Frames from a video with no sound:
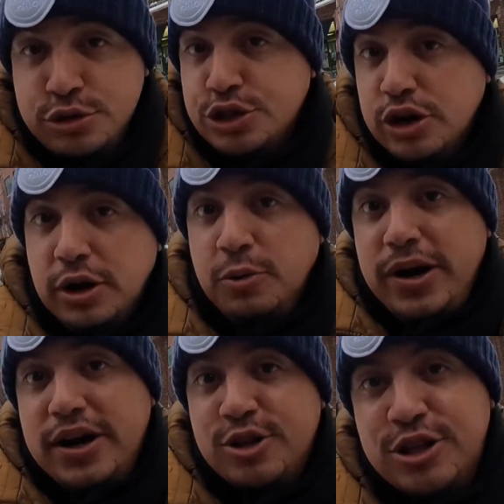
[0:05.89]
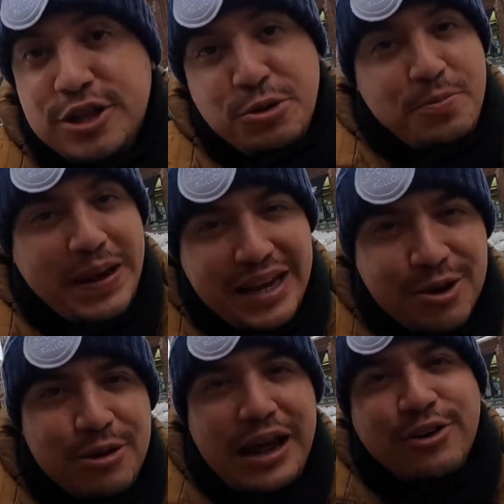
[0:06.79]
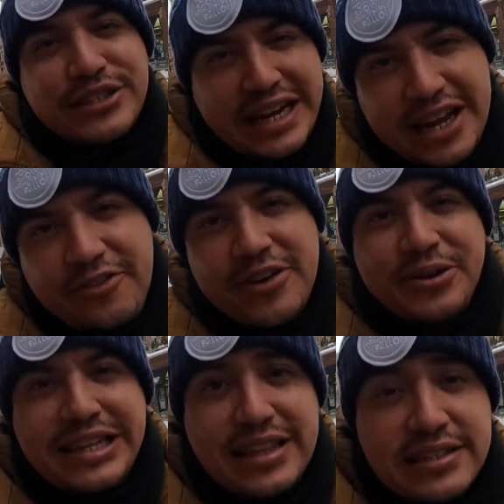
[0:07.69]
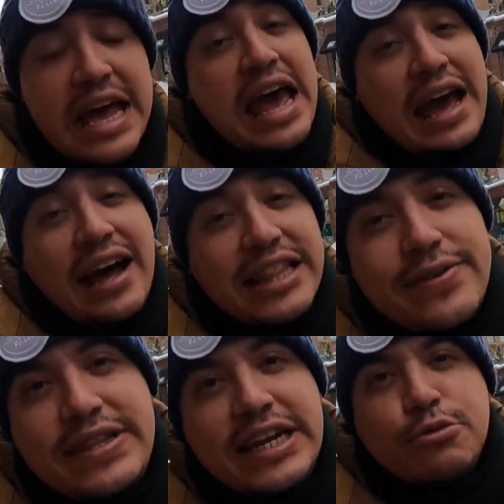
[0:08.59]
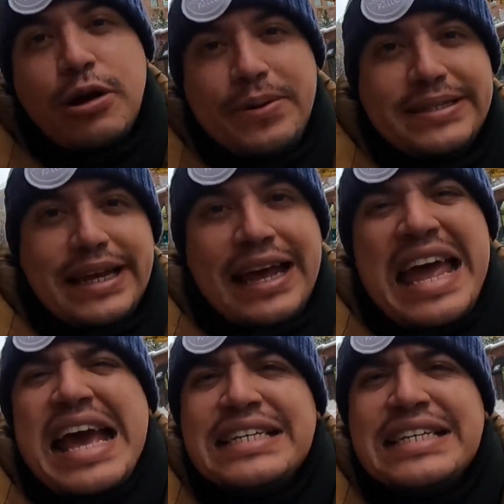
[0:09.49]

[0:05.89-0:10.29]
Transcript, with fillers: Muchos recuerdos de tus películas o series favoritas han de venir a tu cabeza.